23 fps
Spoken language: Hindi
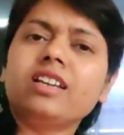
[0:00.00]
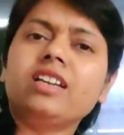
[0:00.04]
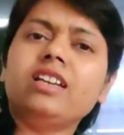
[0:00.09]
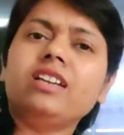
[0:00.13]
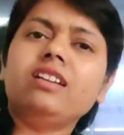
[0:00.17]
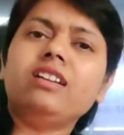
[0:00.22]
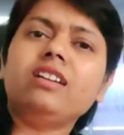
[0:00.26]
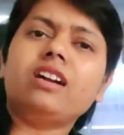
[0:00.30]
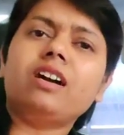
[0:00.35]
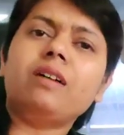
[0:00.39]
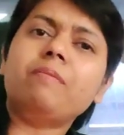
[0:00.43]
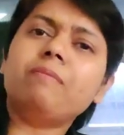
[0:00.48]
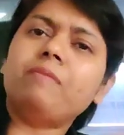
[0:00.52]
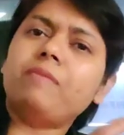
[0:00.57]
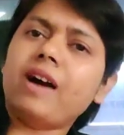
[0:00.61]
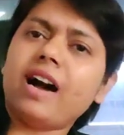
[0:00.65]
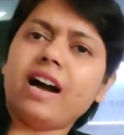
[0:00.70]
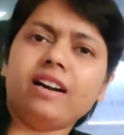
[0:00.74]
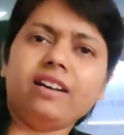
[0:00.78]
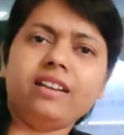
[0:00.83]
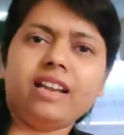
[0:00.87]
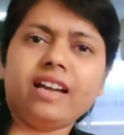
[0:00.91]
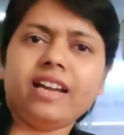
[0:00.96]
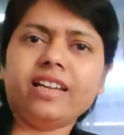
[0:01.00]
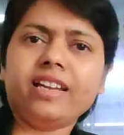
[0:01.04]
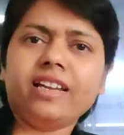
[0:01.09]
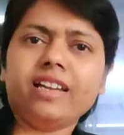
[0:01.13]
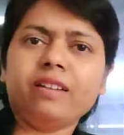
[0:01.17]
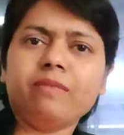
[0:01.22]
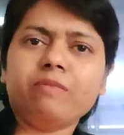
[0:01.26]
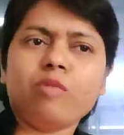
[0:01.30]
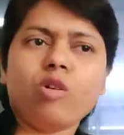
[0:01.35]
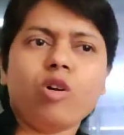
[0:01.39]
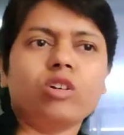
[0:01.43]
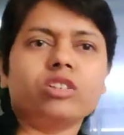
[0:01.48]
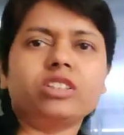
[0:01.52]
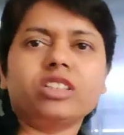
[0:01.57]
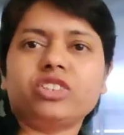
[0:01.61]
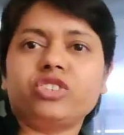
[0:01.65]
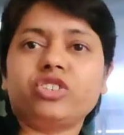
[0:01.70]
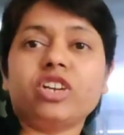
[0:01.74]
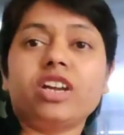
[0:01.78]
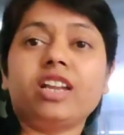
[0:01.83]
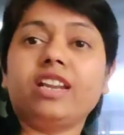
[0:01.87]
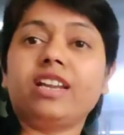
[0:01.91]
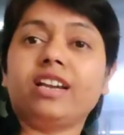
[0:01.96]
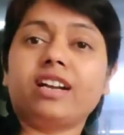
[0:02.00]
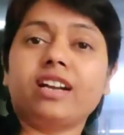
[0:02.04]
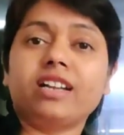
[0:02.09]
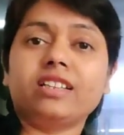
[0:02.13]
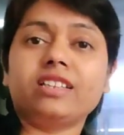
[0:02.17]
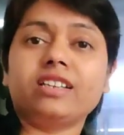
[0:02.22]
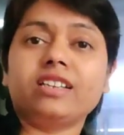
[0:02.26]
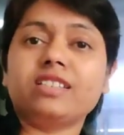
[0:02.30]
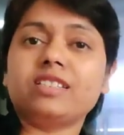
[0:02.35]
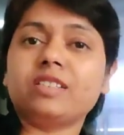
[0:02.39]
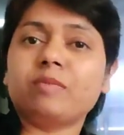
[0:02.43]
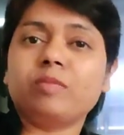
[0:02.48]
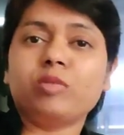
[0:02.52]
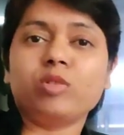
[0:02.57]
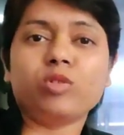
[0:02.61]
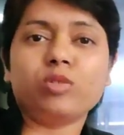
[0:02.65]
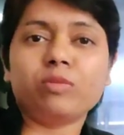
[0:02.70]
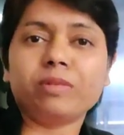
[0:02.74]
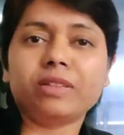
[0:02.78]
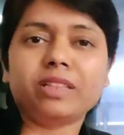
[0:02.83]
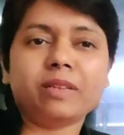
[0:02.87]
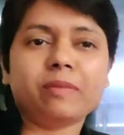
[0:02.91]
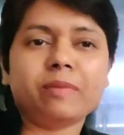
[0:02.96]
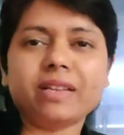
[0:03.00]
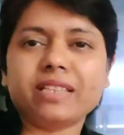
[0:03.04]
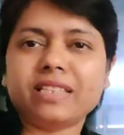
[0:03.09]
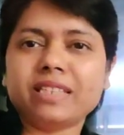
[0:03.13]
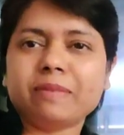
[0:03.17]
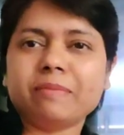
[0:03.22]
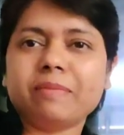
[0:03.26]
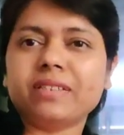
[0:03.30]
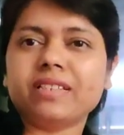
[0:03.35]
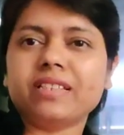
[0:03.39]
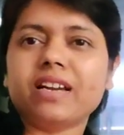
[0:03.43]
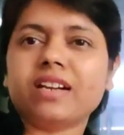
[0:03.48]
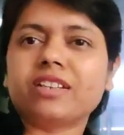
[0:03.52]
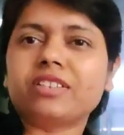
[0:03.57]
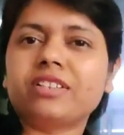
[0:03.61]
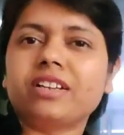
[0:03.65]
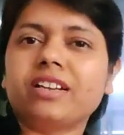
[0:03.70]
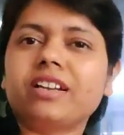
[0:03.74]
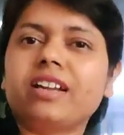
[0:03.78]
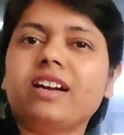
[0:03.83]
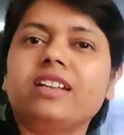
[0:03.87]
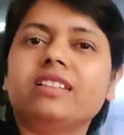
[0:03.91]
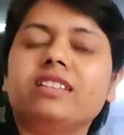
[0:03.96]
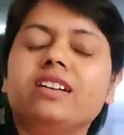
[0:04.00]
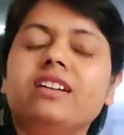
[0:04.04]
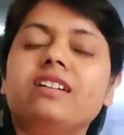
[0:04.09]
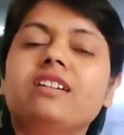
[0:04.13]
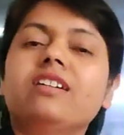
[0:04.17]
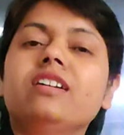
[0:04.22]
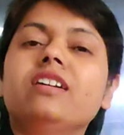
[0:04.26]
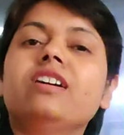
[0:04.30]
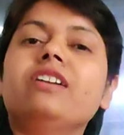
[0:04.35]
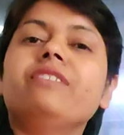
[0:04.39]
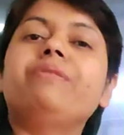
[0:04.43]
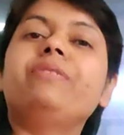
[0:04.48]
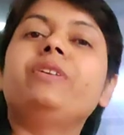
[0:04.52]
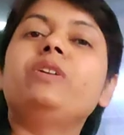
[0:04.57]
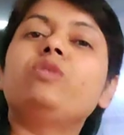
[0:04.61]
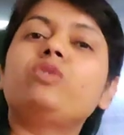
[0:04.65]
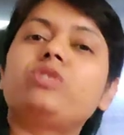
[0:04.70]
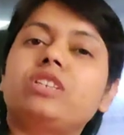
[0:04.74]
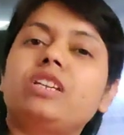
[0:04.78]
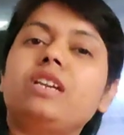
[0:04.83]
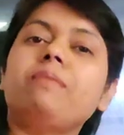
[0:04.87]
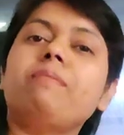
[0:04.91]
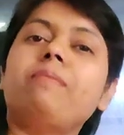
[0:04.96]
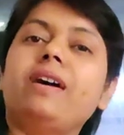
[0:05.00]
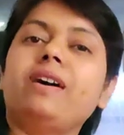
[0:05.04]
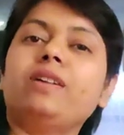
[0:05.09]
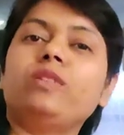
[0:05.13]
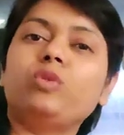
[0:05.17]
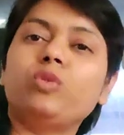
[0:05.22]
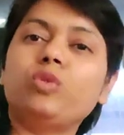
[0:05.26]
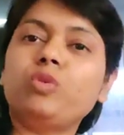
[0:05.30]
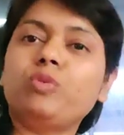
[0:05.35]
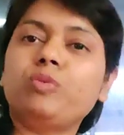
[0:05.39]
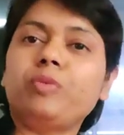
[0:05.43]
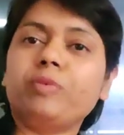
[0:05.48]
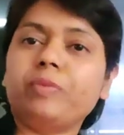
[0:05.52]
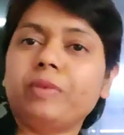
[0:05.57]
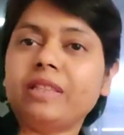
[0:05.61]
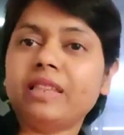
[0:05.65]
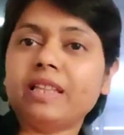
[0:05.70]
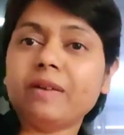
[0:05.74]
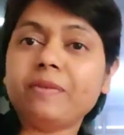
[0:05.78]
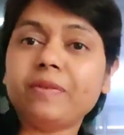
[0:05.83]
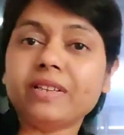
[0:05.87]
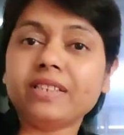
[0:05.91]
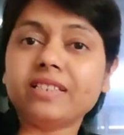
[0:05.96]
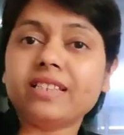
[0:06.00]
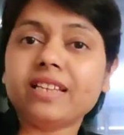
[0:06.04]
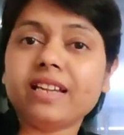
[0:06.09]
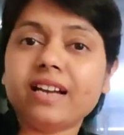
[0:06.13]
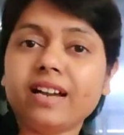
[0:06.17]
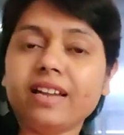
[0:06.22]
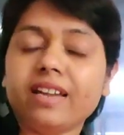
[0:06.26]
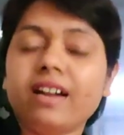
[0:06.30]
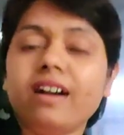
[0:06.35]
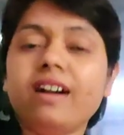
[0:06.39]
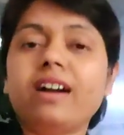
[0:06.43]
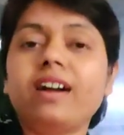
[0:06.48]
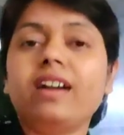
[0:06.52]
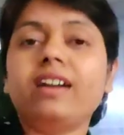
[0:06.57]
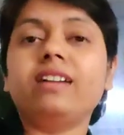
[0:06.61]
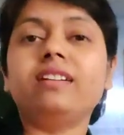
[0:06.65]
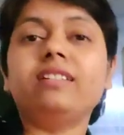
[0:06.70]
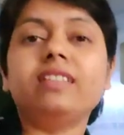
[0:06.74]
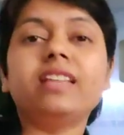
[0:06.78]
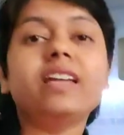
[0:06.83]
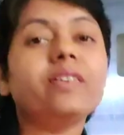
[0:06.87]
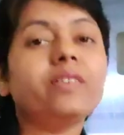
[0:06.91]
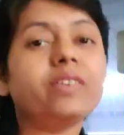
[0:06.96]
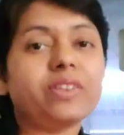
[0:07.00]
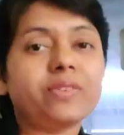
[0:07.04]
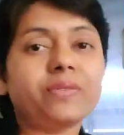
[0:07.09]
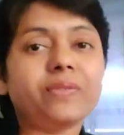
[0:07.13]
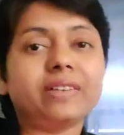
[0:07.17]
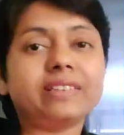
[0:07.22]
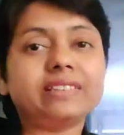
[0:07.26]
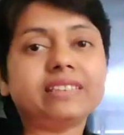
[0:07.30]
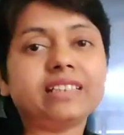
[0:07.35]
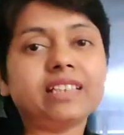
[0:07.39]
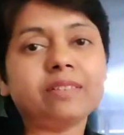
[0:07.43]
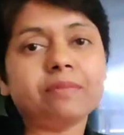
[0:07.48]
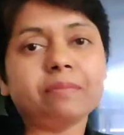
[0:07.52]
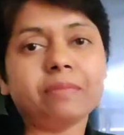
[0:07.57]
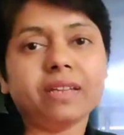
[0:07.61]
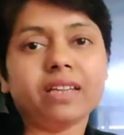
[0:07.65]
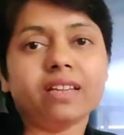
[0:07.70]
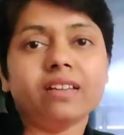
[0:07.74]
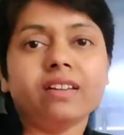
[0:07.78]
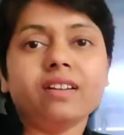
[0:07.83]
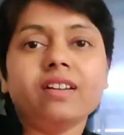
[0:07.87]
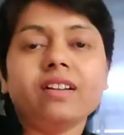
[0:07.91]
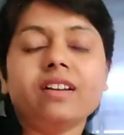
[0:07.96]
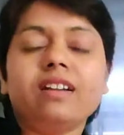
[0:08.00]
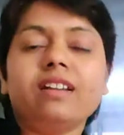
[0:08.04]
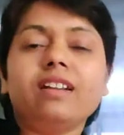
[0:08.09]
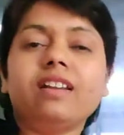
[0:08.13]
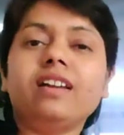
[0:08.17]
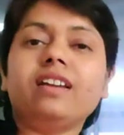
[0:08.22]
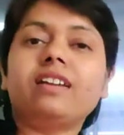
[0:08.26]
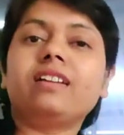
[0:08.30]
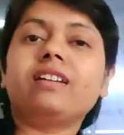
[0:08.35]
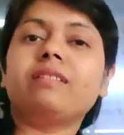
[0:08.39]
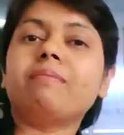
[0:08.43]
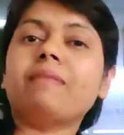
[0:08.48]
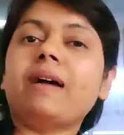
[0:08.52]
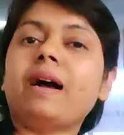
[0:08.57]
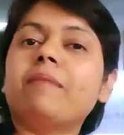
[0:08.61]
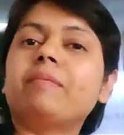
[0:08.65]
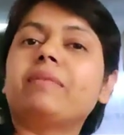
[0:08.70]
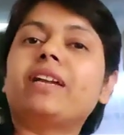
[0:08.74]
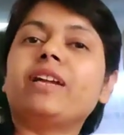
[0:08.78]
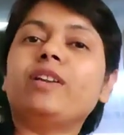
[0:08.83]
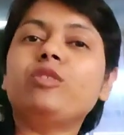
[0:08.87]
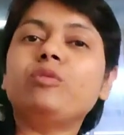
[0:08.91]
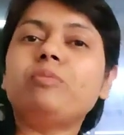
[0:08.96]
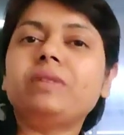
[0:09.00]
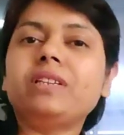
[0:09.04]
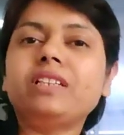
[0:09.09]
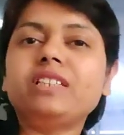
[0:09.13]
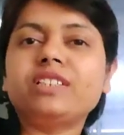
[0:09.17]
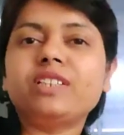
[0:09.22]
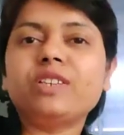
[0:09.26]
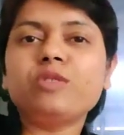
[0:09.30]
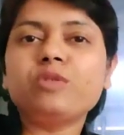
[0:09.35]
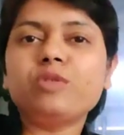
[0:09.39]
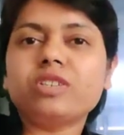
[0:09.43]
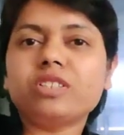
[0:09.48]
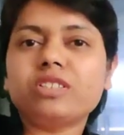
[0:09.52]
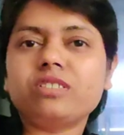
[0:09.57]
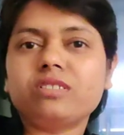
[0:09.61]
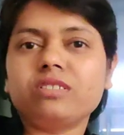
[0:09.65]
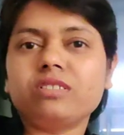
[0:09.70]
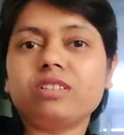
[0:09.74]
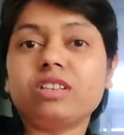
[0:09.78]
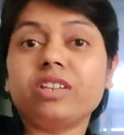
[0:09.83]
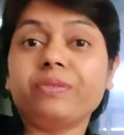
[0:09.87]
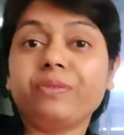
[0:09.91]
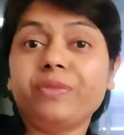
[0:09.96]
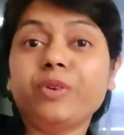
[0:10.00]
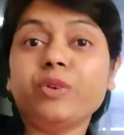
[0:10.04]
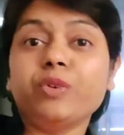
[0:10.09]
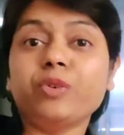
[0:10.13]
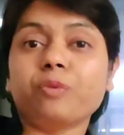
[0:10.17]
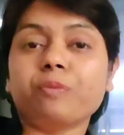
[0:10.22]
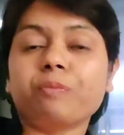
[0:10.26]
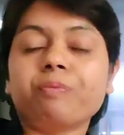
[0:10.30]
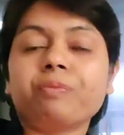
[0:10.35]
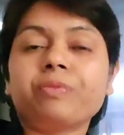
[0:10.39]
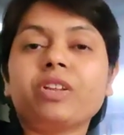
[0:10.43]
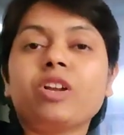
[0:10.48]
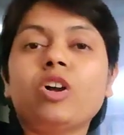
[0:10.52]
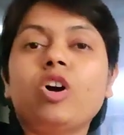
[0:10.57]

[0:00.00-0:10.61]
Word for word: कि हम बाहर आए बहुत अच्छा लगा था सब लोग मतलब हंसी मजाक चल रहा था फिर उसके बाद वो बंदा फिर से आया एंड दे रिक्वेस्टेड मी लाइक मैम कैन यू प्लीज़ गिव अस रिव्यू